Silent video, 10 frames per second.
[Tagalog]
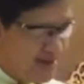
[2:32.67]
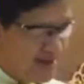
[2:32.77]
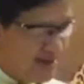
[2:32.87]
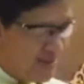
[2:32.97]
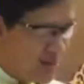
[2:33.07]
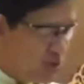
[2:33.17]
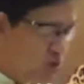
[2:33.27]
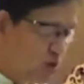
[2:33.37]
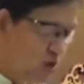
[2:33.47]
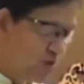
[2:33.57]
Mga
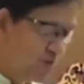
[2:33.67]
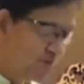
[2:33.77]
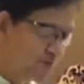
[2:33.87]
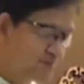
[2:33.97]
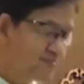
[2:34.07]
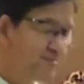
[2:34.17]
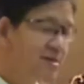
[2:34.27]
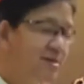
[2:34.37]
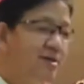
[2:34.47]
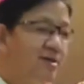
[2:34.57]
igsuon,
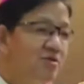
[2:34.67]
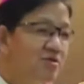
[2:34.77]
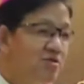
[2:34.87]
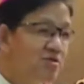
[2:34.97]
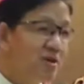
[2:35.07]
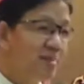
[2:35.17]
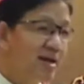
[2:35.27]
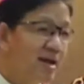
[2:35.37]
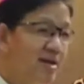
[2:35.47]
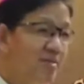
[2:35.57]
kung doon namang
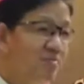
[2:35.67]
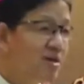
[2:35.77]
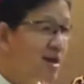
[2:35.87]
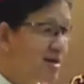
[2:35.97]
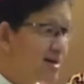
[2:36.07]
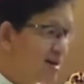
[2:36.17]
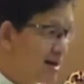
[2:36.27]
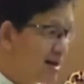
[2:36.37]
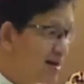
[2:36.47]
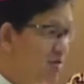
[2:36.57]
gani mo'y
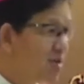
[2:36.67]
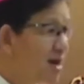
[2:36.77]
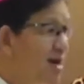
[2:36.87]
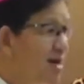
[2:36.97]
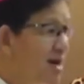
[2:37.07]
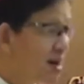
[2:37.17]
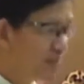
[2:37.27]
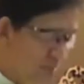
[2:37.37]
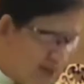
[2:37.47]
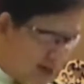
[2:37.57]
kaila o kaha,
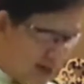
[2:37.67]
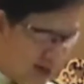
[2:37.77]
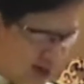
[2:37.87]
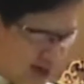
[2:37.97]
kapamilya